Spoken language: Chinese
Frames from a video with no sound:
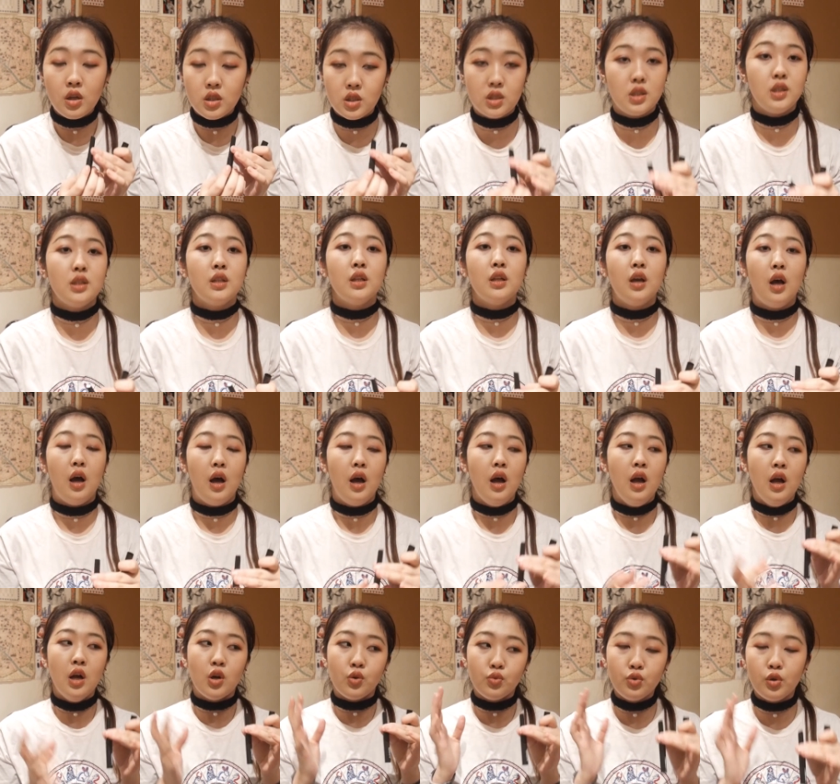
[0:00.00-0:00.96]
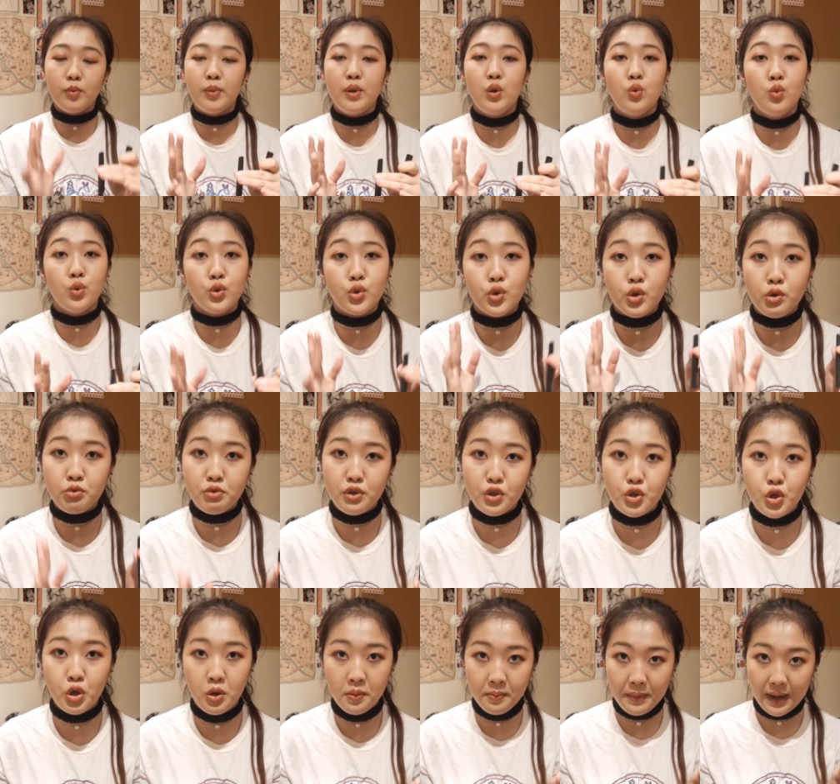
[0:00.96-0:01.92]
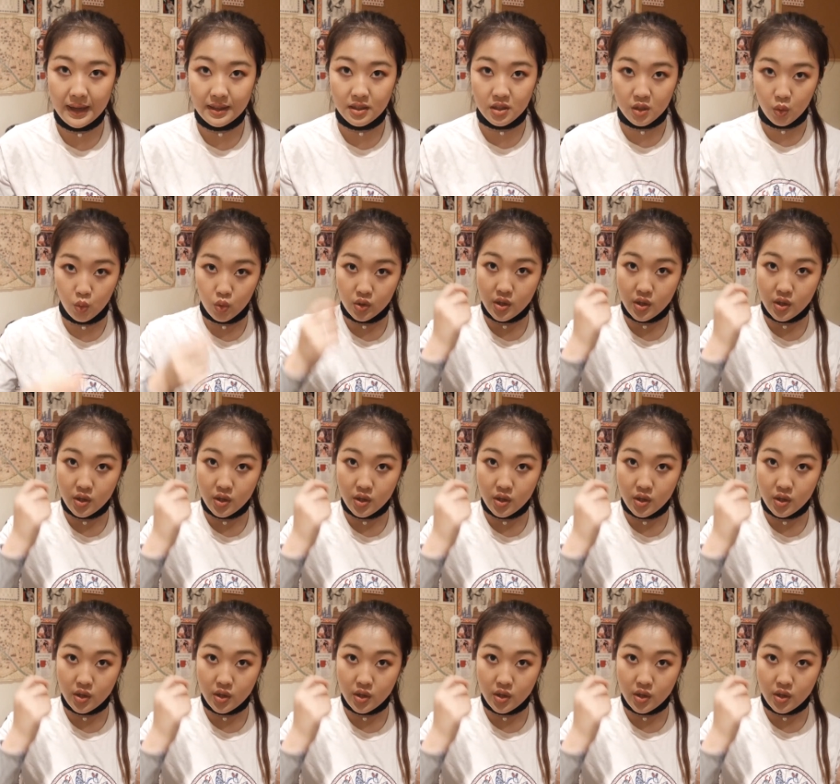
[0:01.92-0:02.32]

真的 Ruby Woo 就是 r i c h a l Matte 的。